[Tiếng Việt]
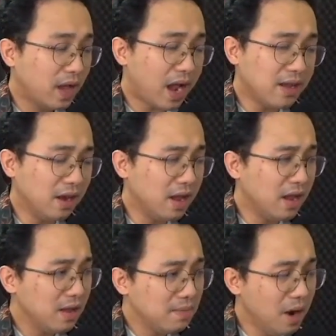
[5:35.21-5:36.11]
Anh
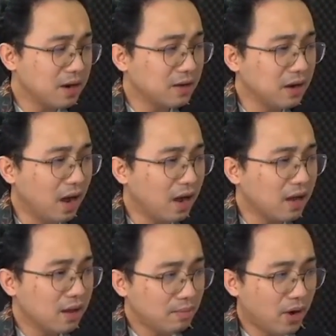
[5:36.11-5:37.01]
ơi, mở cửa,
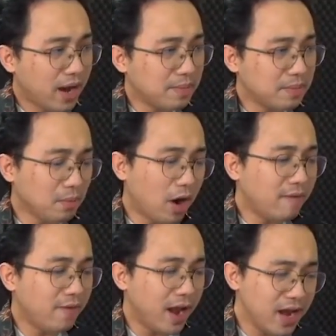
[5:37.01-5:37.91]
bọn em, bọn
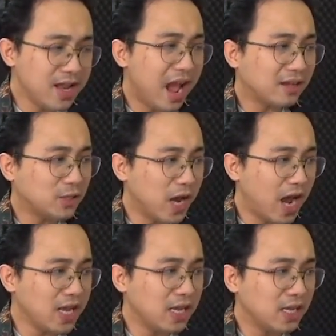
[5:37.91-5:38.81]
em về đến nhà rồi
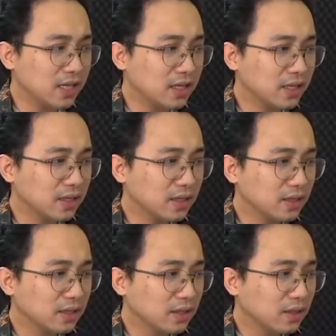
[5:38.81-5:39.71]
đây.
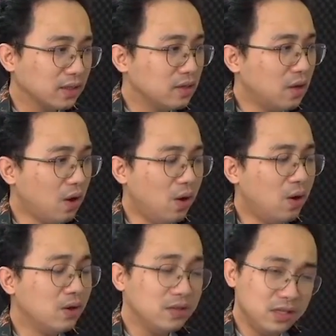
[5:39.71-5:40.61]

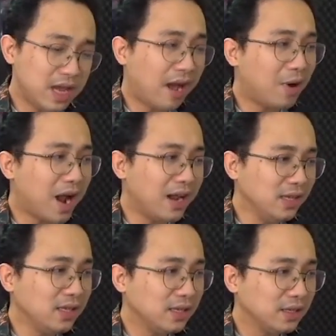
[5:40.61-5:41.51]
Ồ, chào
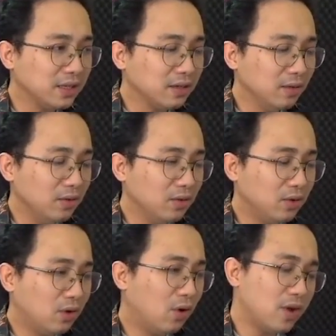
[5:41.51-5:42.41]
anh.
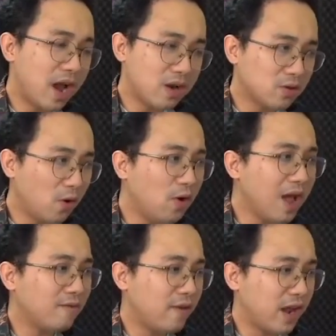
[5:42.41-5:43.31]
Cô đang cố
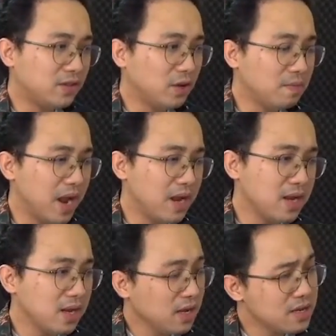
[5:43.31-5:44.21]
làm vẻ chồng mình,
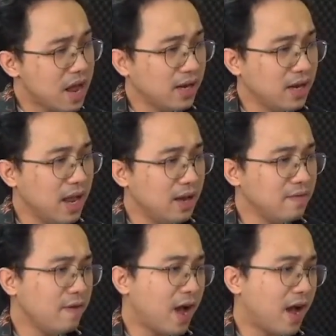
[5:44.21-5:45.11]
đang đi đến
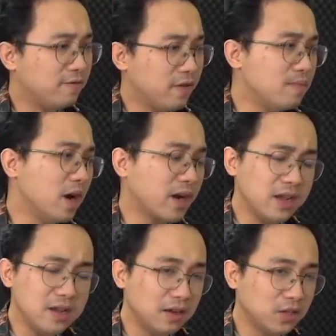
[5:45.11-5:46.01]
và vờ mở
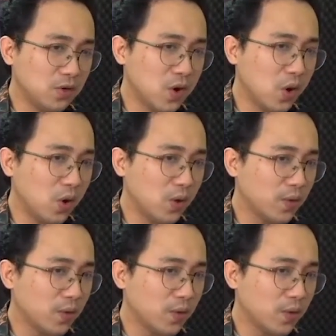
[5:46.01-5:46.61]
cánh cửa cho cô.